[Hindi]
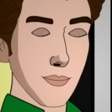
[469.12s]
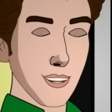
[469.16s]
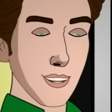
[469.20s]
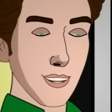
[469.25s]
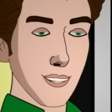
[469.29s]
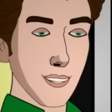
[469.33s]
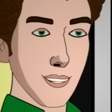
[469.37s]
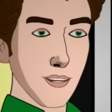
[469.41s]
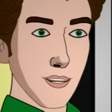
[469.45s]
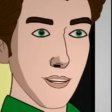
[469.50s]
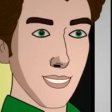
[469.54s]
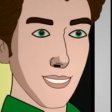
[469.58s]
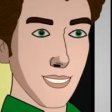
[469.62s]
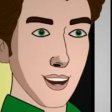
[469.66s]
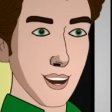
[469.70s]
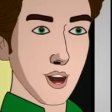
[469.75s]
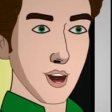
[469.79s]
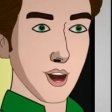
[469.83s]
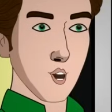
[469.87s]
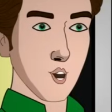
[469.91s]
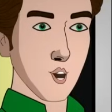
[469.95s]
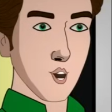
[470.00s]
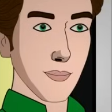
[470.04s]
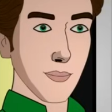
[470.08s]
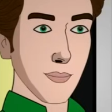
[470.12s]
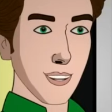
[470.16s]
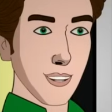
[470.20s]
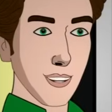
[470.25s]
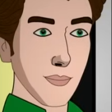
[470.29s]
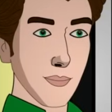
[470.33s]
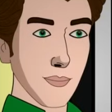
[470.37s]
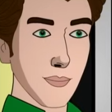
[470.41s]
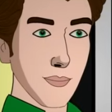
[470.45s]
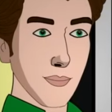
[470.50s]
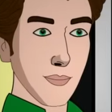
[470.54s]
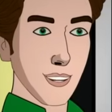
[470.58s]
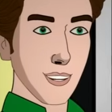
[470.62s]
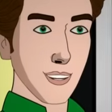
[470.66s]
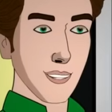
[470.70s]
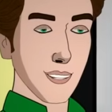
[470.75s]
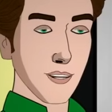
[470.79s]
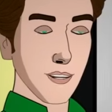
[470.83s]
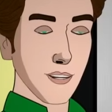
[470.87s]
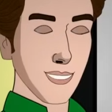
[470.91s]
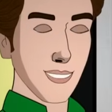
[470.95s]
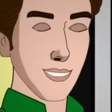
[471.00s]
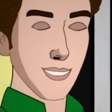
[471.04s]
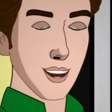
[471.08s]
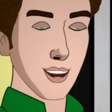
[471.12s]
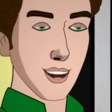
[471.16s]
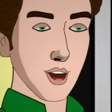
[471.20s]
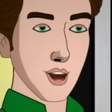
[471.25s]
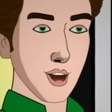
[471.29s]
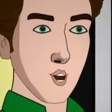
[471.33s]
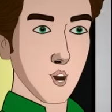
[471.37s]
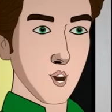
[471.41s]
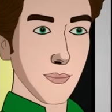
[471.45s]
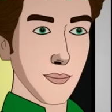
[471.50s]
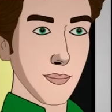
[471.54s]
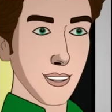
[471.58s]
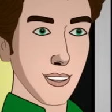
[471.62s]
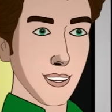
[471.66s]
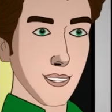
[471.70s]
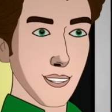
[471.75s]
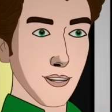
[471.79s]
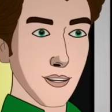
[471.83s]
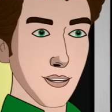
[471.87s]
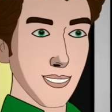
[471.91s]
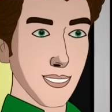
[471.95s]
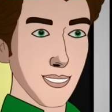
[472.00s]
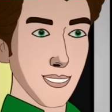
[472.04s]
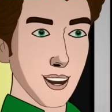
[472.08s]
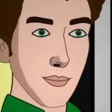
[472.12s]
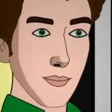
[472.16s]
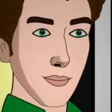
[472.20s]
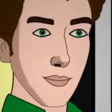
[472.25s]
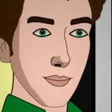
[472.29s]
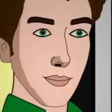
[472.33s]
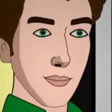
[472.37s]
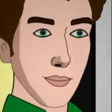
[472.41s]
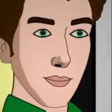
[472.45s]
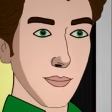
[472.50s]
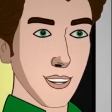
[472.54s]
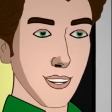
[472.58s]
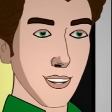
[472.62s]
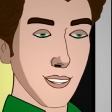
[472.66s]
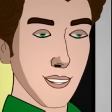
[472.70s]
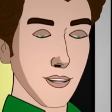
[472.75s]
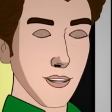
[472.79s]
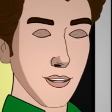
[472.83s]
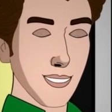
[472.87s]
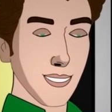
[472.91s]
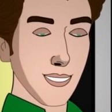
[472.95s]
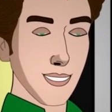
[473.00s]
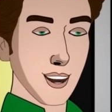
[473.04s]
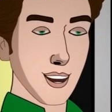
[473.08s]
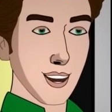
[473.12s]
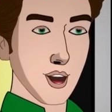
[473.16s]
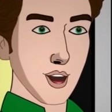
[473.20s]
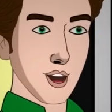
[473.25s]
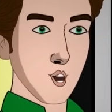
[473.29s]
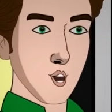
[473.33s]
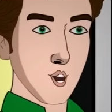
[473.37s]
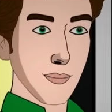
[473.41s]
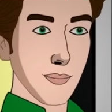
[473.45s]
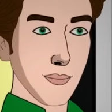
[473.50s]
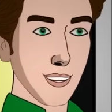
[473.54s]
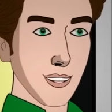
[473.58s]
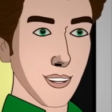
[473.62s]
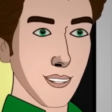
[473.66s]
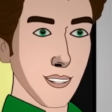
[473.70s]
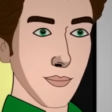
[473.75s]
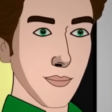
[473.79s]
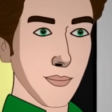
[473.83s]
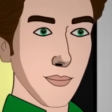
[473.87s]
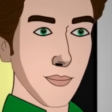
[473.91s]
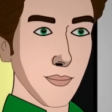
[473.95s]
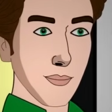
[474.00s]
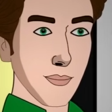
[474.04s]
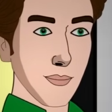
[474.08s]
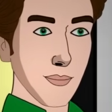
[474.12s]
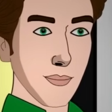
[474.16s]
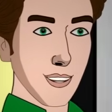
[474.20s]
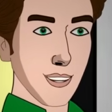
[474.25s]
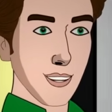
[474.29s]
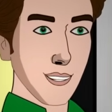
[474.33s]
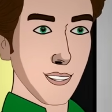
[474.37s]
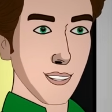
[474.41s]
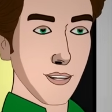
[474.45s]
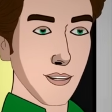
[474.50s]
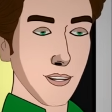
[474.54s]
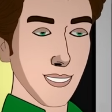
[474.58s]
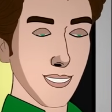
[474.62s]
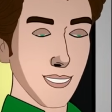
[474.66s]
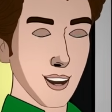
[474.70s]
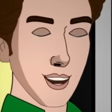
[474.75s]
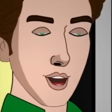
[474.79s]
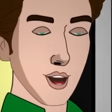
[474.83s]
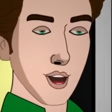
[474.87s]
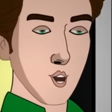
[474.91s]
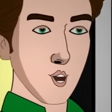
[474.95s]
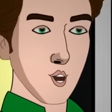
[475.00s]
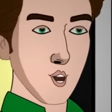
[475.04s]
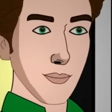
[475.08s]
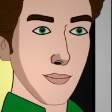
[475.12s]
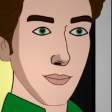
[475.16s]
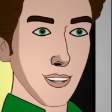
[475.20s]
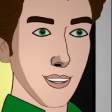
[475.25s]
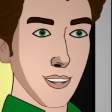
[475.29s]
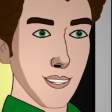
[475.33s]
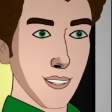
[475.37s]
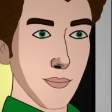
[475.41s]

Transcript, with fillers: ये मानवी को क्या हुआ अचानक से इतना बदलाव क्यों मानवी ऐसी तो नहीं थी फिर वो ये सब क्यों कर रही